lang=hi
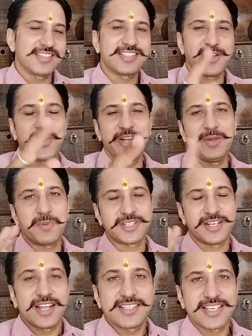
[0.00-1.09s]
सेवेंटी
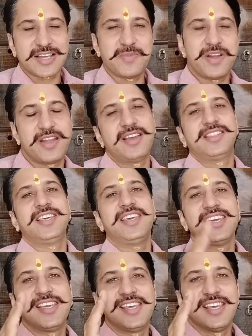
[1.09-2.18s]
परसेंट ऐसे कमेंट आए थे
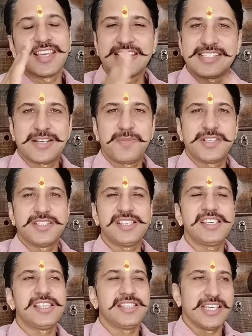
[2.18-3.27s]
कि शर्मा जी
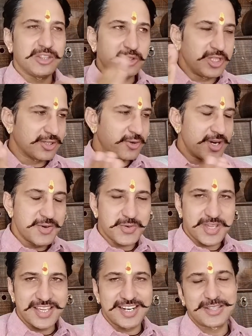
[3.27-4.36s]
ये तो देखो रिन्नू
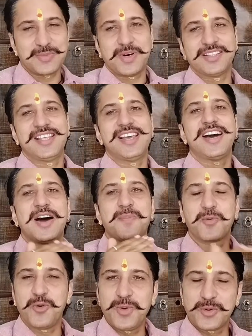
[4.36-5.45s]
की गलत बात है
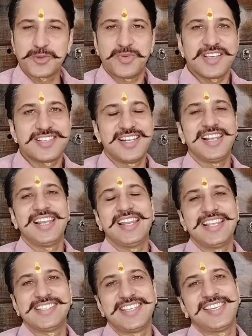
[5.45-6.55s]
आपको भी कुछ फैसले
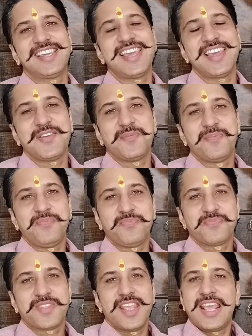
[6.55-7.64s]
लेने चाहिए
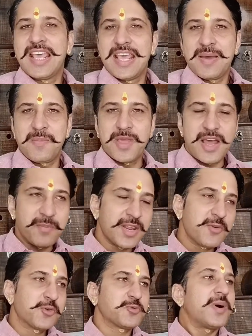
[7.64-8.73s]
फिर हमने
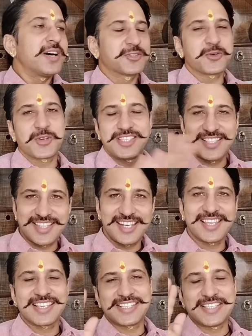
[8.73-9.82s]
उस बात को किसी
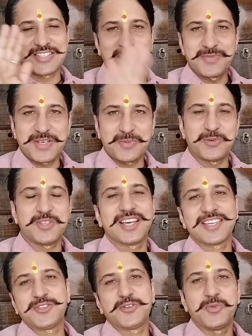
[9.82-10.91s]
तरीके से समझा बुझा
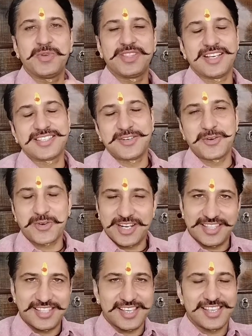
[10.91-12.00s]
कि जो भी था चलो कर
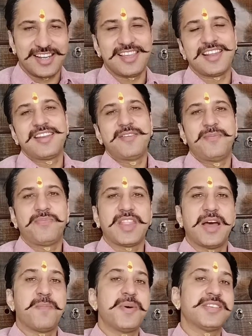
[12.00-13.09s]
दिया क्लियर
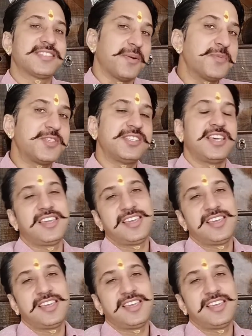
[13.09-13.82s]
अब मैं सबसे